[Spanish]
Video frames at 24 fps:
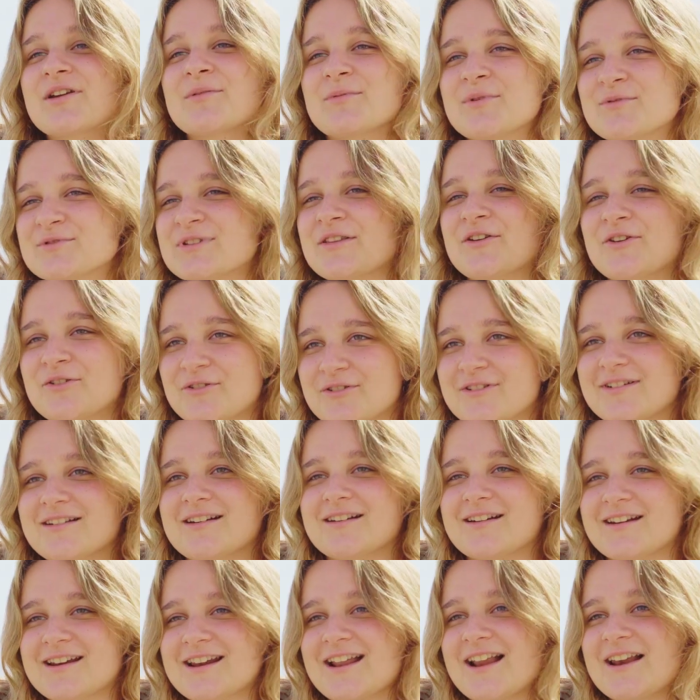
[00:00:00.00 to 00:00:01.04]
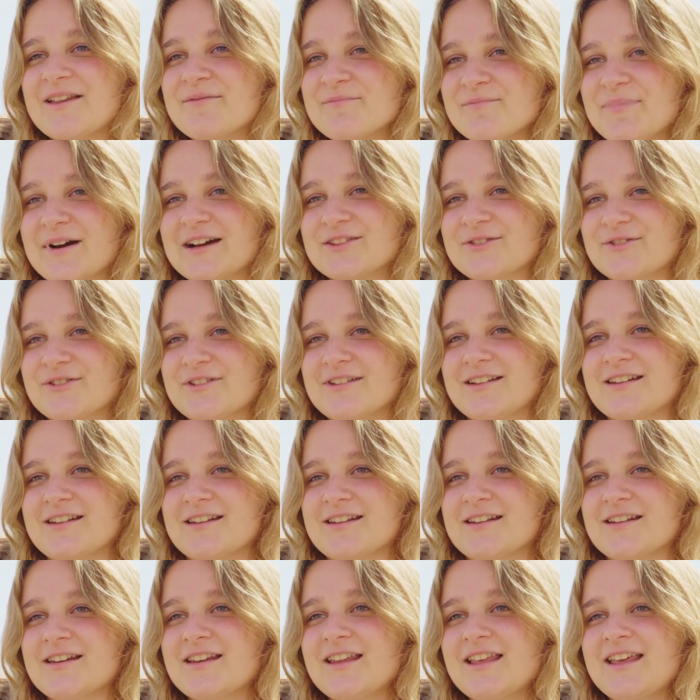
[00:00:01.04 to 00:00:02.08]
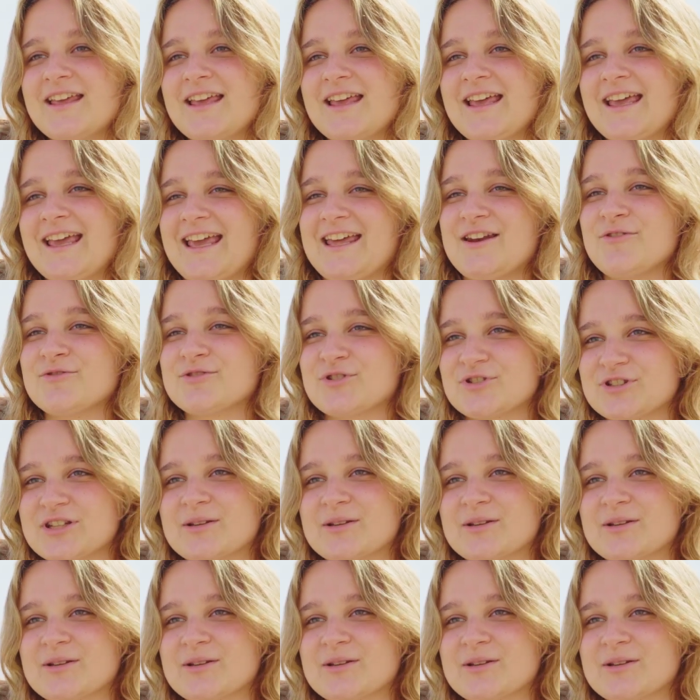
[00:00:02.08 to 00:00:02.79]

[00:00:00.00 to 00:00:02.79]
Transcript: que podemos hacer un real impacto en, en nuestro